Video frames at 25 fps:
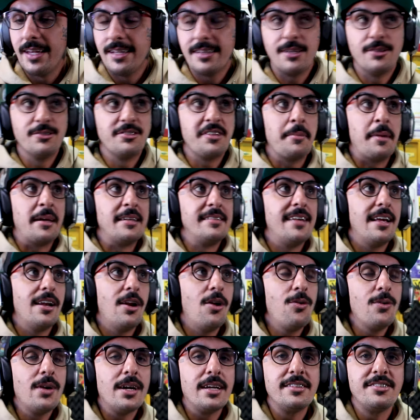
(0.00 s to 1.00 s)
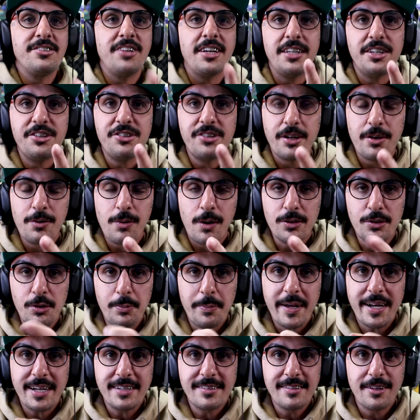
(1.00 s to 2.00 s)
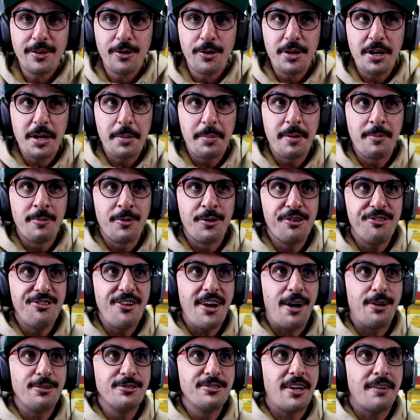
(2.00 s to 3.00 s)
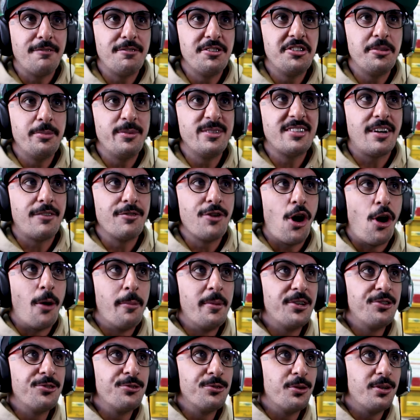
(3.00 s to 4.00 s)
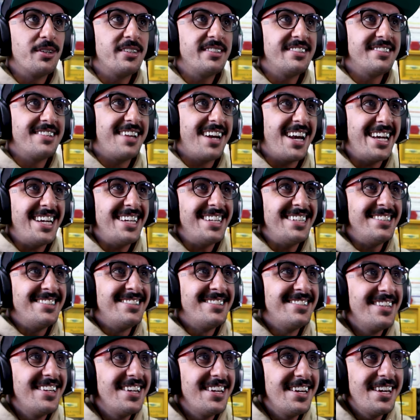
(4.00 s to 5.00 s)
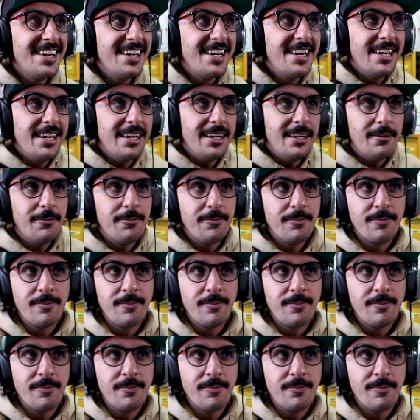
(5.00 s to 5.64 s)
Então, sem mais delongas, já deixando um alto para a sincronia primordial. Salve Jimmy, salve Robert, um, dois, três e...